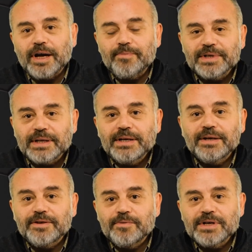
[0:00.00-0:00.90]
yaptıkları
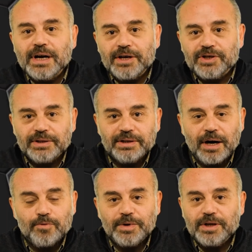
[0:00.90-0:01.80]
yatırımın karşılığı
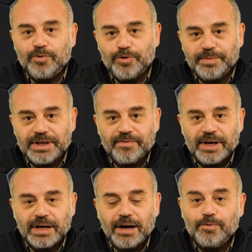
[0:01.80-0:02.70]
Avrupa'da kulüpleri
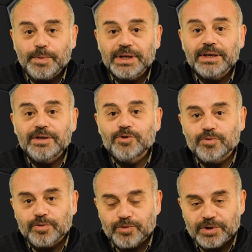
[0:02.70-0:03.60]
var, Avrupa'da yayıncı
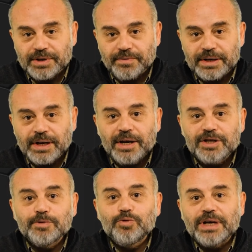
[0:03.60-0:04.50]
kuruluşları var.
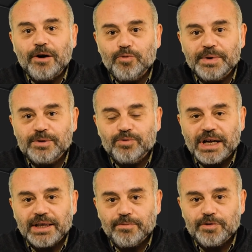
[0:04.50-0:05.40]
Şimdi Dünya Kupası
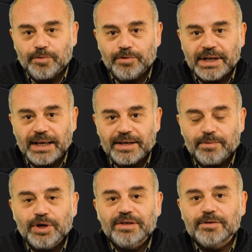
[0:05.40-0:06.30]
düzenlemiş bu ülkeler.
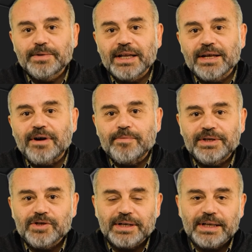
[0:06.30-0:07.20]
Bu yatırımlara devam
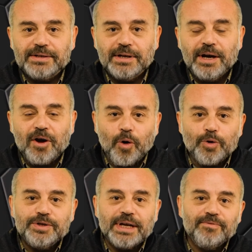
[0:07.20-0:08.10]
edecekler. O
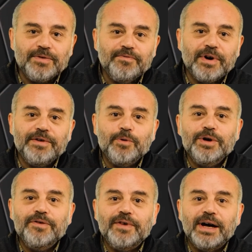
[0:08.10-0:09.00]
yüzden FIFA ve
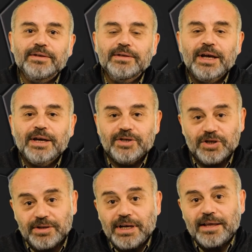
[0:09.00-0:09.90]
UEFA'nın
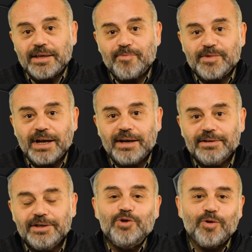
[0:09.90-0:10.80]
ciddi anlamda
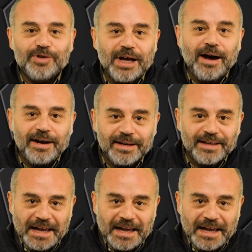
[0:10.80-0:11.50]
iş ortağı haline de